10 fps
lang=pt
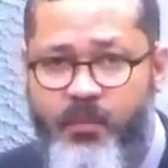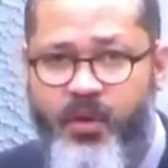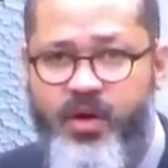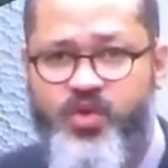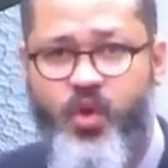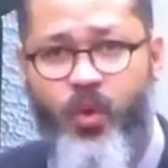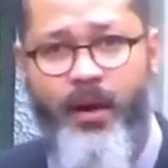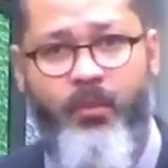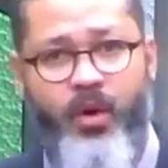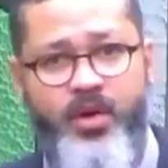Por isso, o
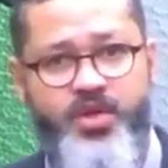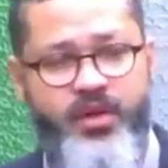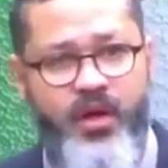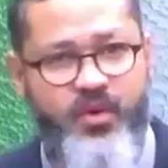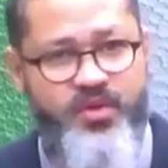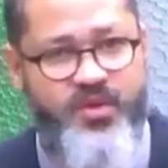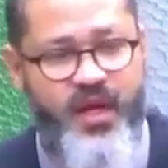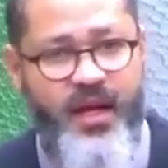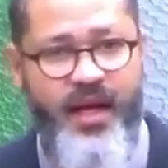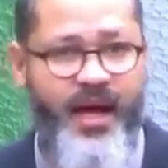amor de Deus,
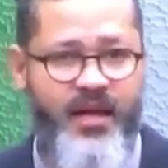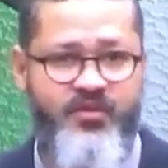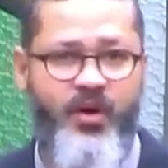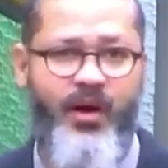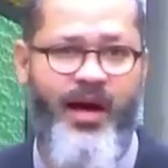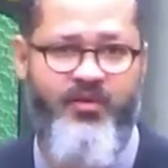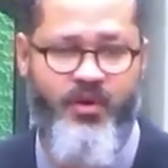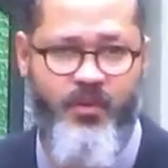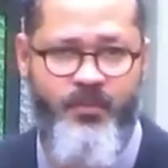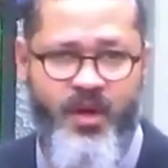ele é
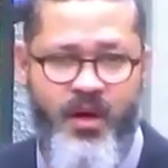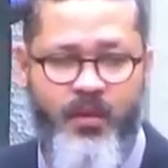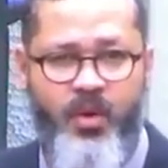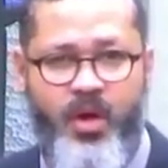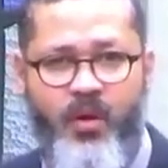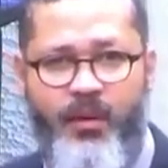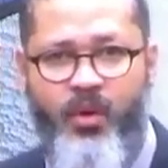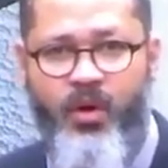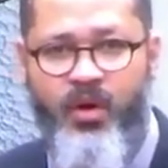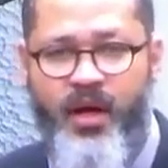inviolável, porque o
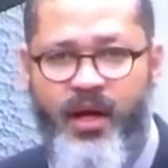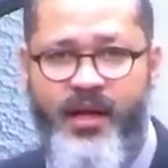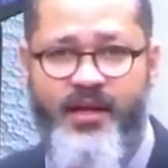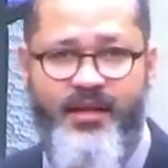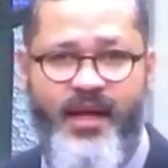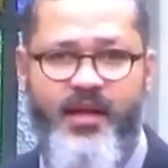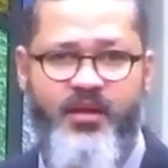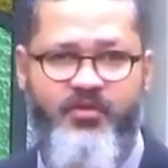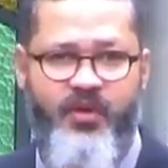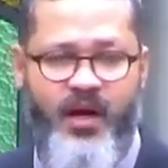amor, ele
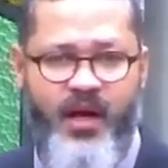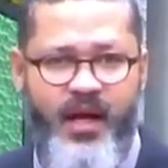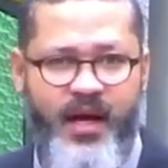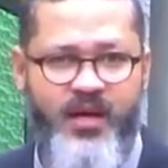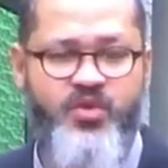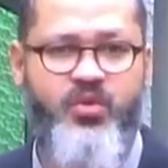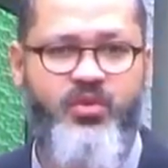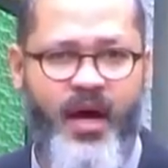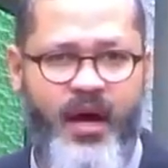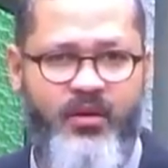deriva, ele é
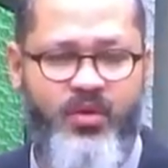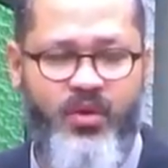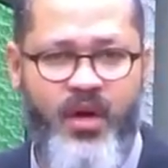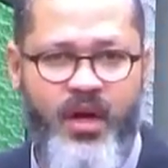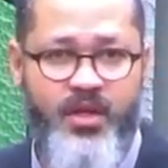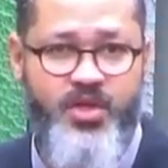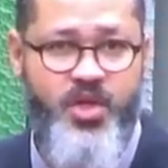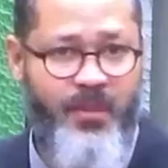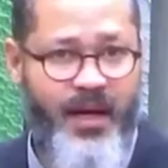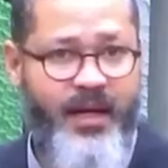resultado de
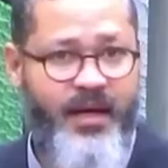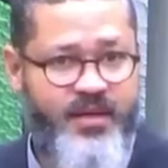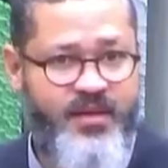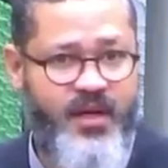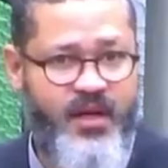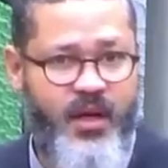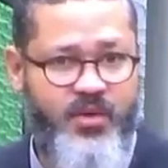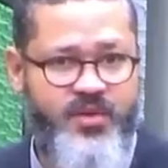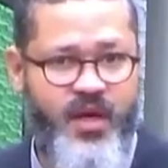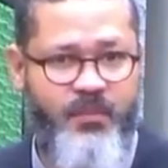uma aliança que
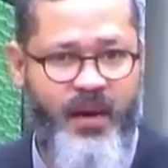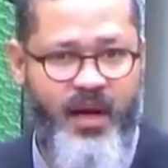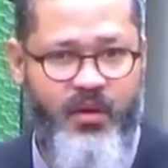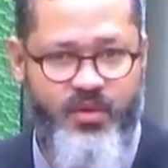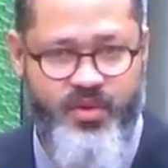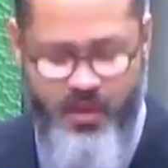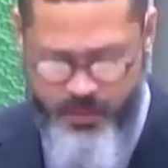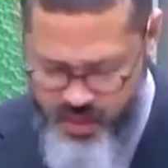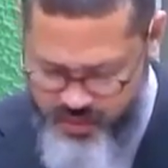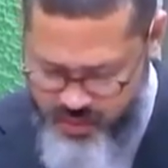Deus tem para com o seu
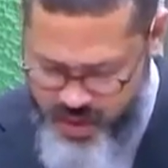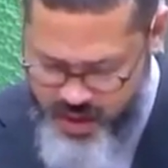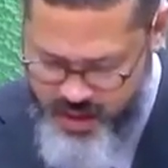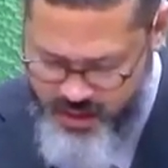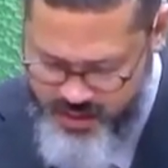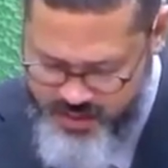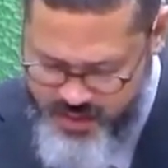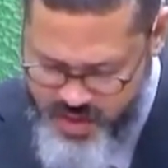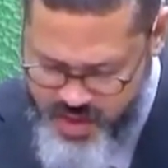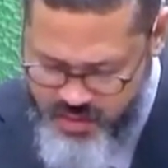povo. E é nesse
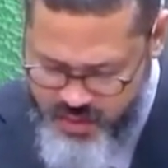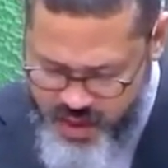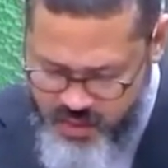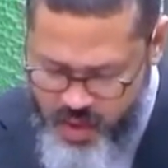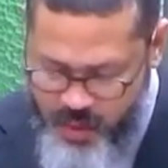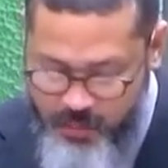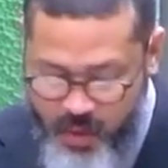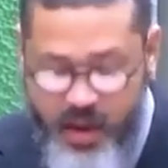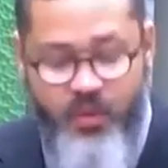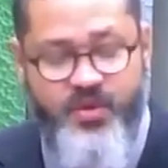sentido, então, que o
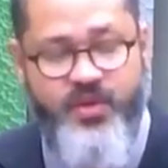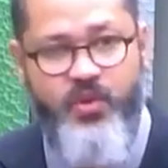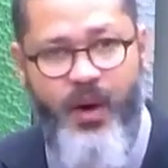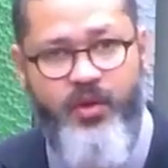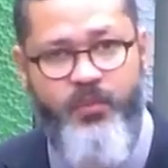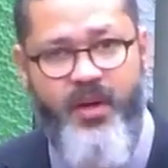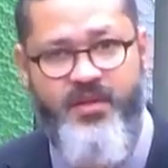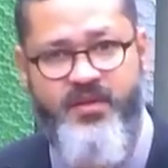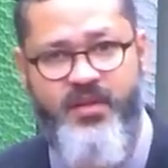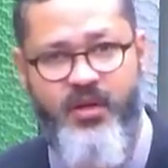amor é conceituado
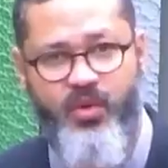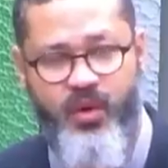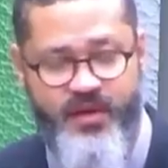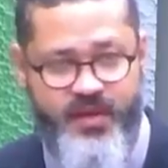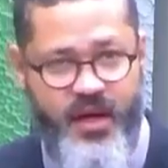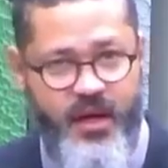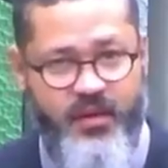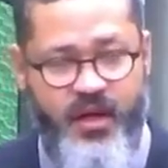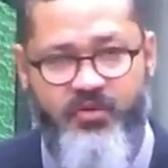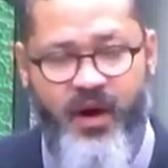pelas escrituras,
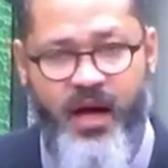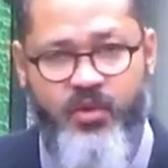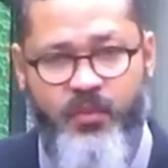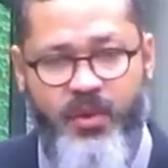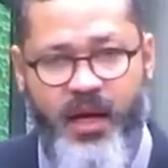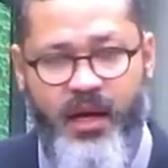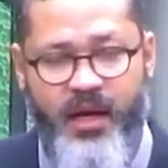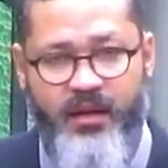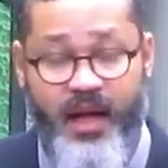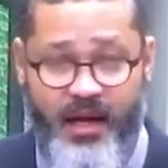derivado pela
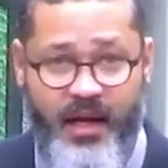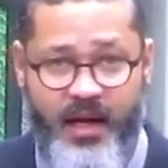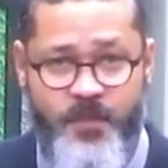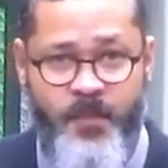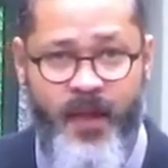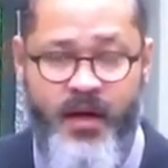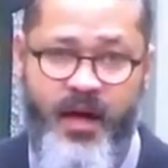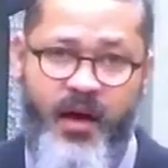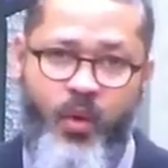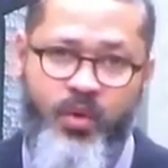lei da lei
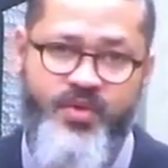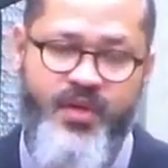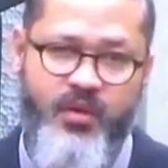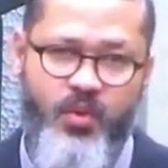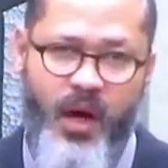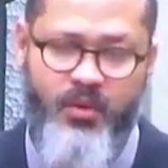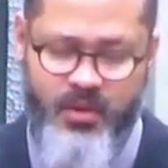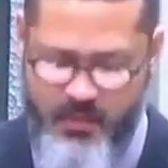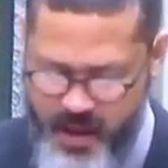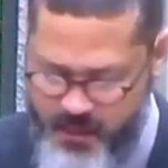e é conceituado
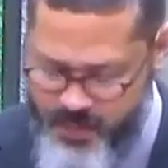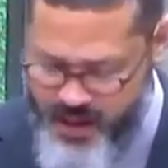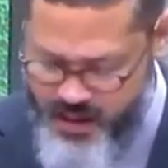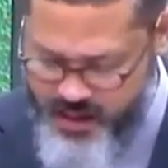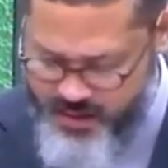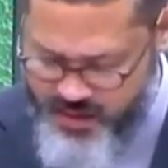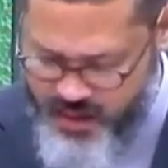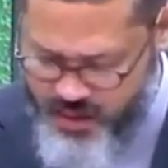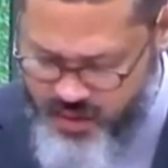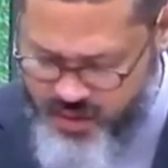também pela aliança
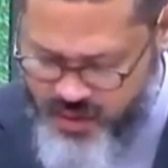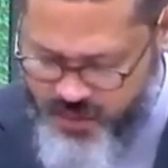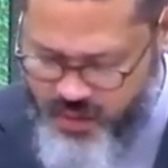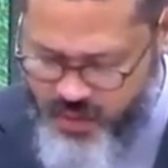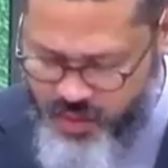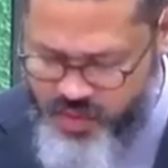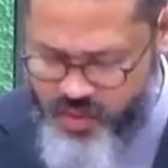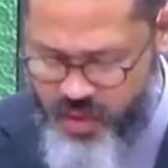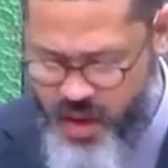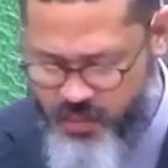que Deus tem para
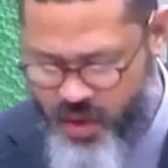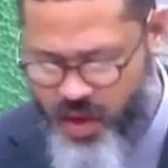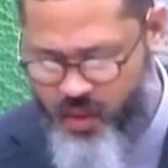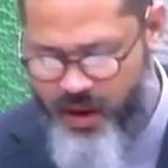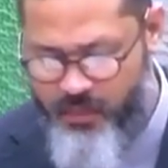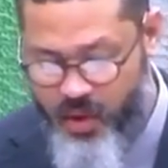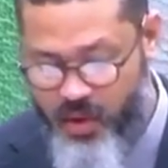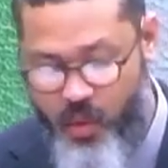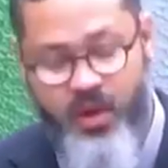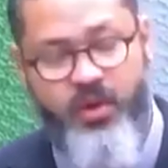conosco, porque o
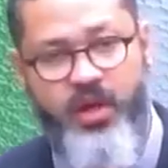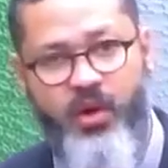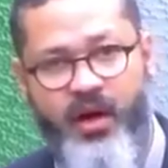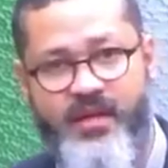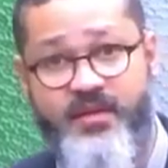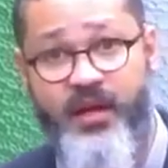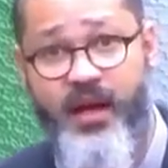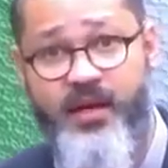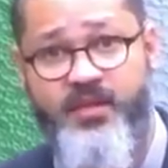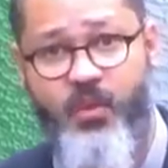amor, quando ignora as
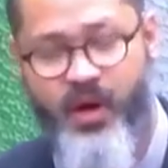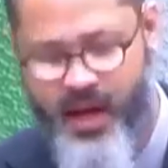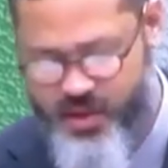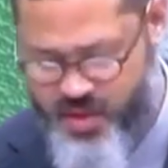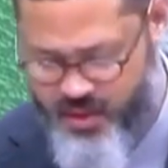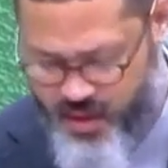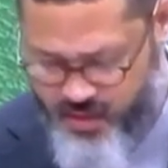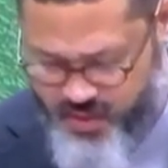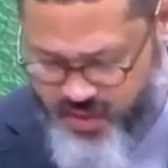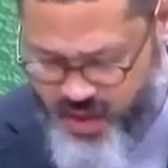leis morais de
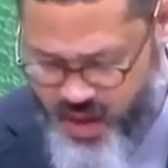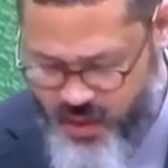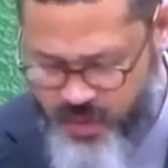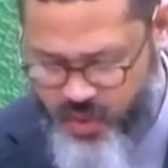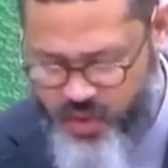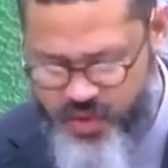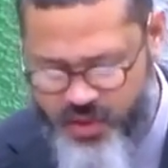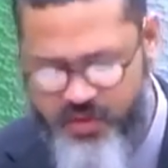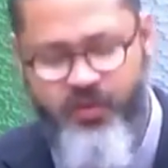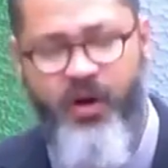Deus, produz
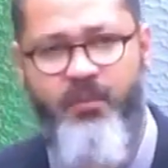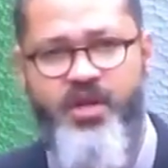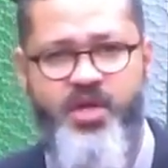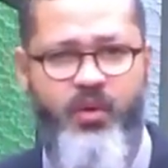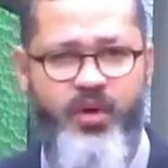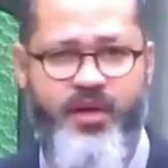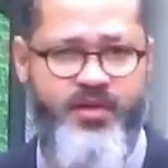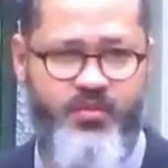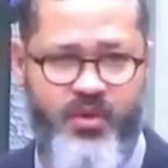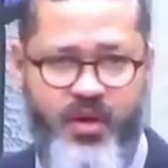toda forma de
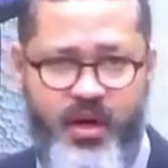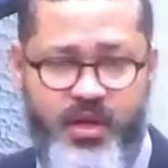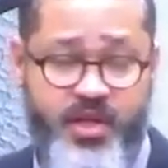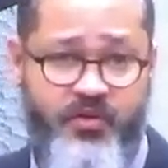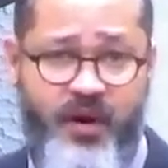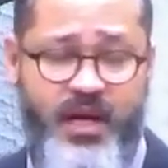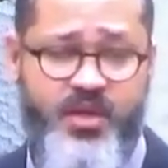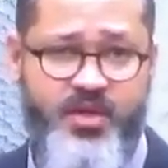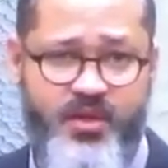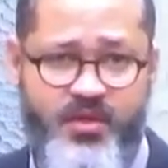egoísmo, de
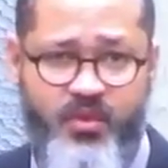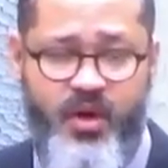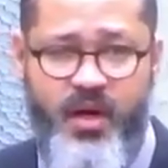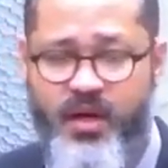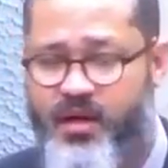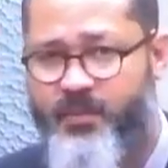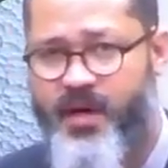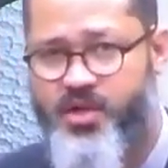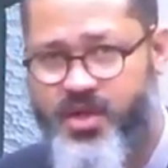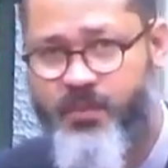fanatismo e
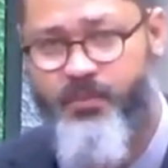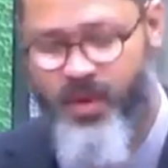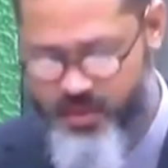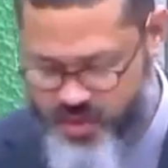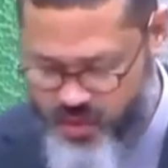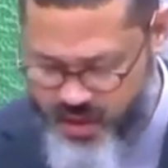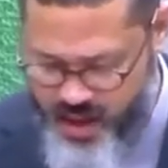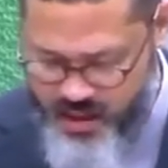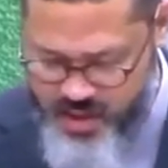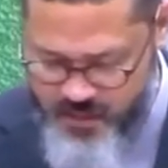também de
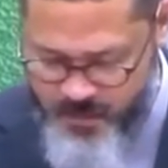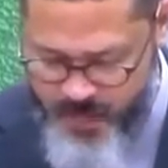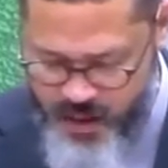promiscuidade.